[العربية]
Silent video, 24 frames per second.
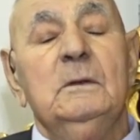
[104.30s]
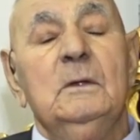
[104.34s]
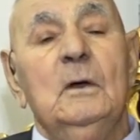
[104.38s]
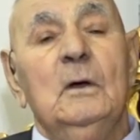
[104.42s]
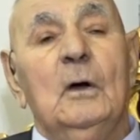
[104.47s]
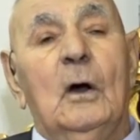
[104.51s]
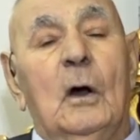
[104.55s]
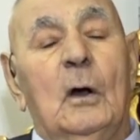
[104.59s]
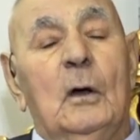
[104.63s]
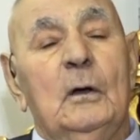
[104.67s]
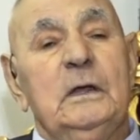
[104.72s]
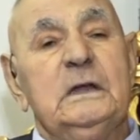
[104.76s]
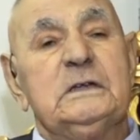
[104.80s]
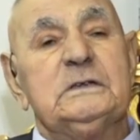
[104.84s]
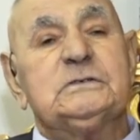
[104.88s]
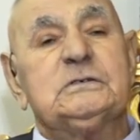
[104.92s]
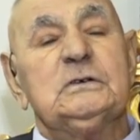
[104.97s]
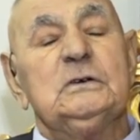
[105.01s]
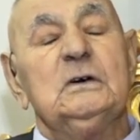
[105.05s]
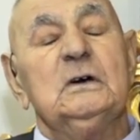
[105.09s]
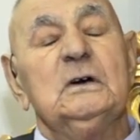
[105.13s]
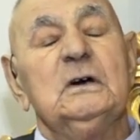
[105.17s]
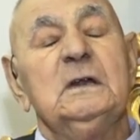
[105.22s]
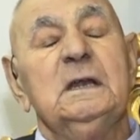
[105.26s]

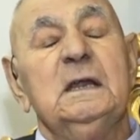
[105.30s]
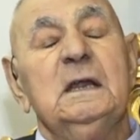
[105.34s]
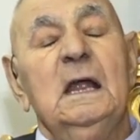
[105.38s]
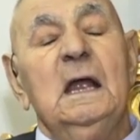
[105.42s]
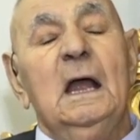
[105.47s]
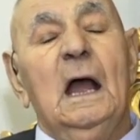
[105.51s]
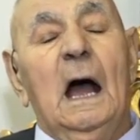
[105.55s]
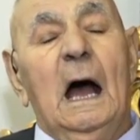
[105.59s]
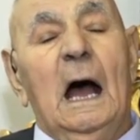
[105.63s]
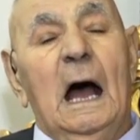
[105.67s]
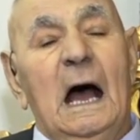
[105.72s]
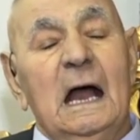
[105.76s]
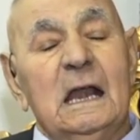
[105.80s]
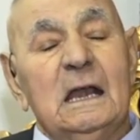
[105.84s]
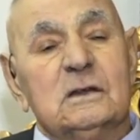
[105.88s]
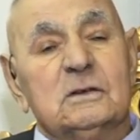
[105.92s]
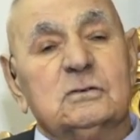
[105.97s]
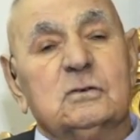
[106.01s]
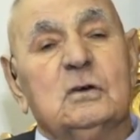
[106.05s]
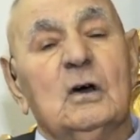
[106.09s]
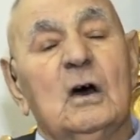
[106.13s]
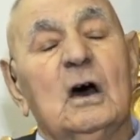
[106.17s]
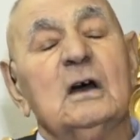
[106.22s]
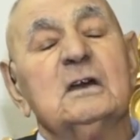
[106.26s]
ويجون
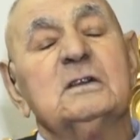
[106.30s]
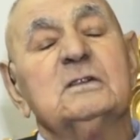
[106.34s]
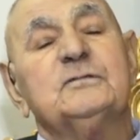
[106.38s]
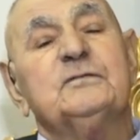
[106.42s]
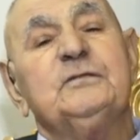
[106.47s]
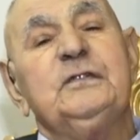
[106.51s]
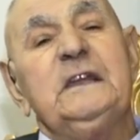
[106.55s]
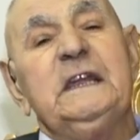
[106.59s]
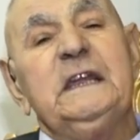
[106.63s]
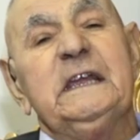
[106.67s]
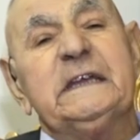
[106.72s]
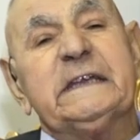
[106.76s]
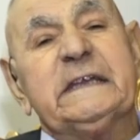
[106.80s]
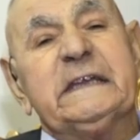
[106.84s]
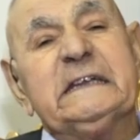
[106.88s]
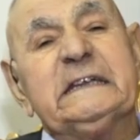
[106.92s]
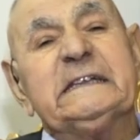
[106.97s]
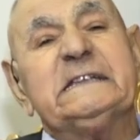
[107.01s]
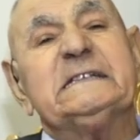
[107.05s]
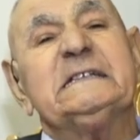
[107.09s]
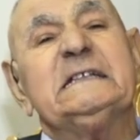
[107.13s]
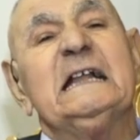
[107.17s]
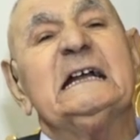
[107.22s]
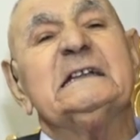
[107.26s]
الكرد في
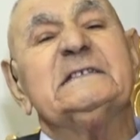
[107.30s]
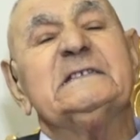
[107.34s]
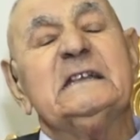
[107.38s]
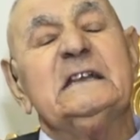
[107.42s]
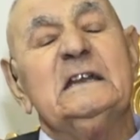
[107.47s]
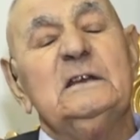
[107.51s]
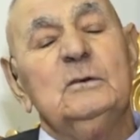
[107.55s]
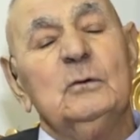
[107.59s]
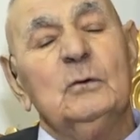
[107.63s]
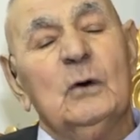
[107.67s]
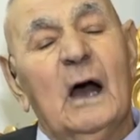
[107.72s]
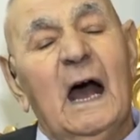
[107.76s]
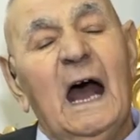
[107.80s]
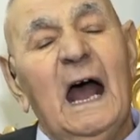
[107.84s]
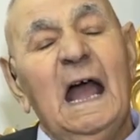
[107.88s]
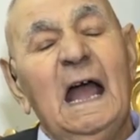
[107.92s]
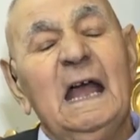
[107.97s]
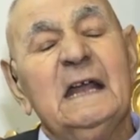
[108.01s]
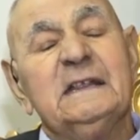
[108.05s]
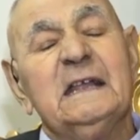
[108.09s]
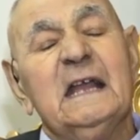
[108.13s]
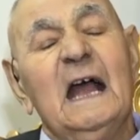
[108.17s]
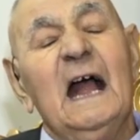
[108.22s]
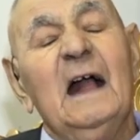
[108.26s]
كتلة
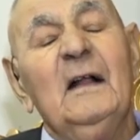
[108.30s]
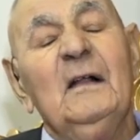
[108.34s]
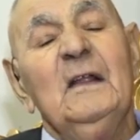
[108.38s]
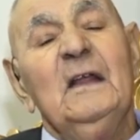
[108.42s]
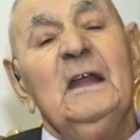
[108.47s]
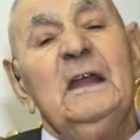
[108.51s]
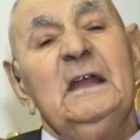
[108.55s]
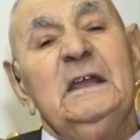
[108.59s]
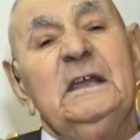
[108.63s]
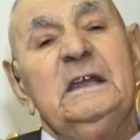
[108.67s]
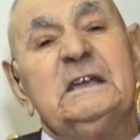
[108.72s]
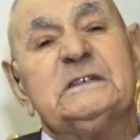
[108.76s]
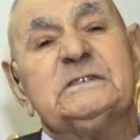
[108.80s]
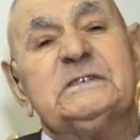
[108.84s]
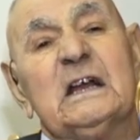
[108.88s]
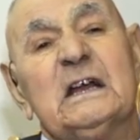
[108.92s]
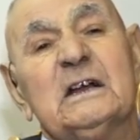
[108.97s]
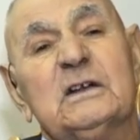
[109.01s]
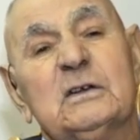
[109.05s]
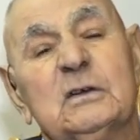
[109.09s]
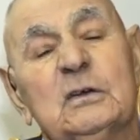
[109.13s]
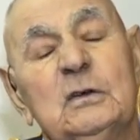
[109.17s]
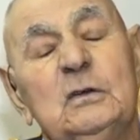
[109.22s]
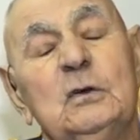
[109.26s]
واحدة
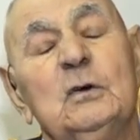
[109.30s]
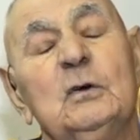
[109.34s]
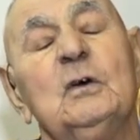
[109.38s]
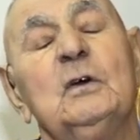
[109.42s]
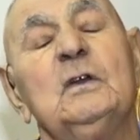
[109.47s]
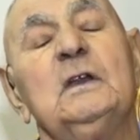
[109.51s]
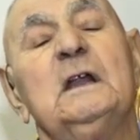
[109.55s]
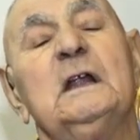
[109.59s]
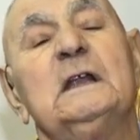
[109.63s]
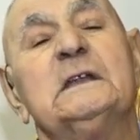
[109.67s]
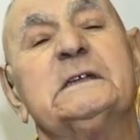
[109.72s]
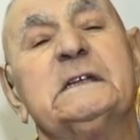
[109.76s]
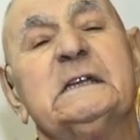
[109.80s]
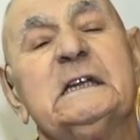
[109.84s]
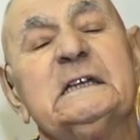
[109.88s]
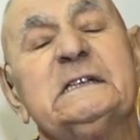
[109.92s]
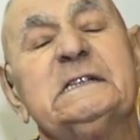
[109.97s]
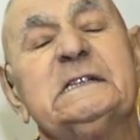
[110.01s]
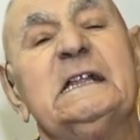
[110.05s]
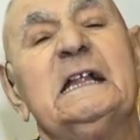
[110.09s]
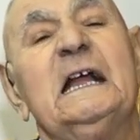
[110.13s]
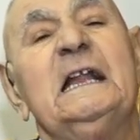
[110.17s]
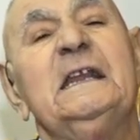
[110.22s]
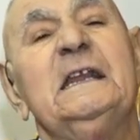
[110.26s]
يشكلون
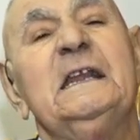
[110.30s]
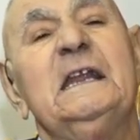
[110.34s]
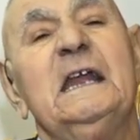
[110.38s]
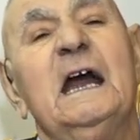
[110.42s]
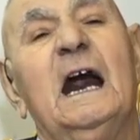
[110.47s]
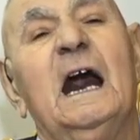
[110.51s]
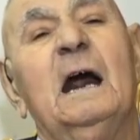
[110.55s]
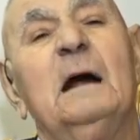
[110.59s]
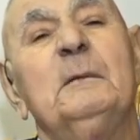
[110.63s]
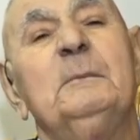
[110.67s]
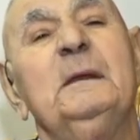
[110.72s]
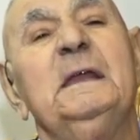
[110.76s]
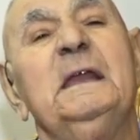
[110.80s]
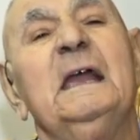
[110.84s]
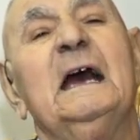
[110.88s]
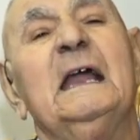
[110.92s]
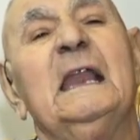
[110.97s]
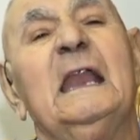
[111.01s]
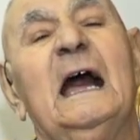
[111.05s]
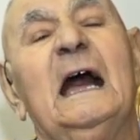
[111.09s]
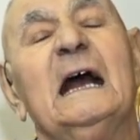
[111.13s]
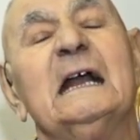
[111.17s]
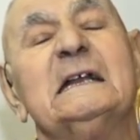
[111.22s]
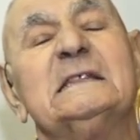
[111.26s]
الكتلة النيابية
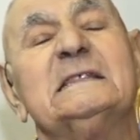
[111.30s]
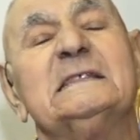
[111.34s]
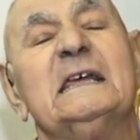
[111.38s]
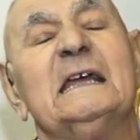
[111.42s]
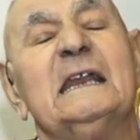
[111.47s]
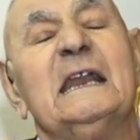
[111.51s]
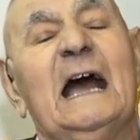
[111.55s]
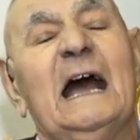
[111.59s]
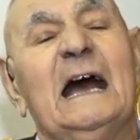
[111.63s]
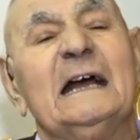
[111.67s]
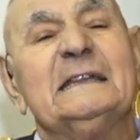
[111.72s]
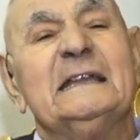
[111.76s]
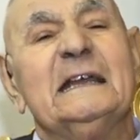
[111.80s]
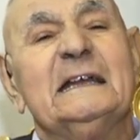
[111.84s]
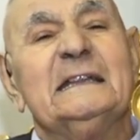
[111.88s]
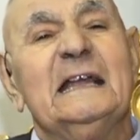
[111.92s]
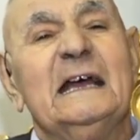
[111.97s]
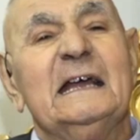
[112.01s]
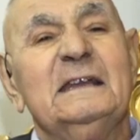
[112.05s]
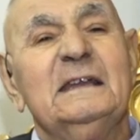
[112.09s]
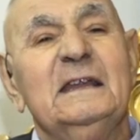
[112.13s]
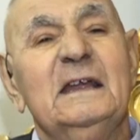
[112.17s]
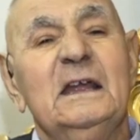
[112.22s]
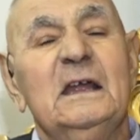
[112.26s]
الأكثر
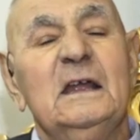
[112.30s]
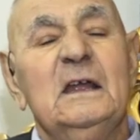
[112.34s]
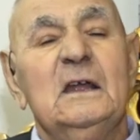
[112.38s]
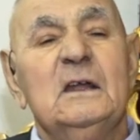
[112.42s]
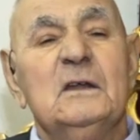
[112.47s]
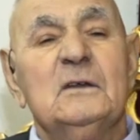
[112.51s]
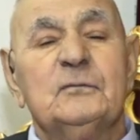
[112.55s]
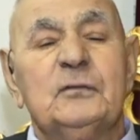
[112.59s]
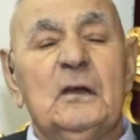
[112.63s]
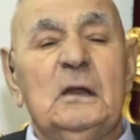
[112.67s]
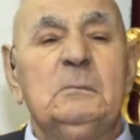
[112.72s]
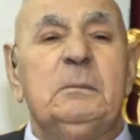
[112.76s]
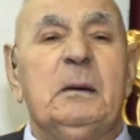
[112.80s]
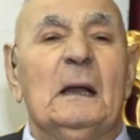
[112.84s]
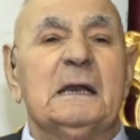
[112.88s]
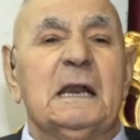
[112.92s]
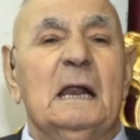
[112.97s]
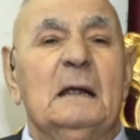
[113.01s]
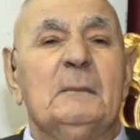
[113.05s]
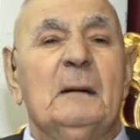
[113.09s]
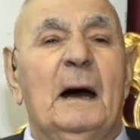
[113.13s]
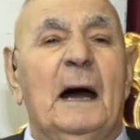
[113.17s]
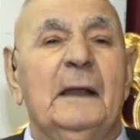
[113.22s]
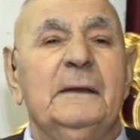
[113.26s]
عددا في
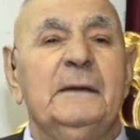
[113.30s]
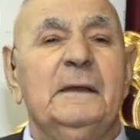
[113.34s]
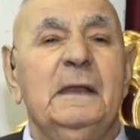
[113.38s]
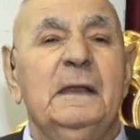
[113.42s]
البرلمان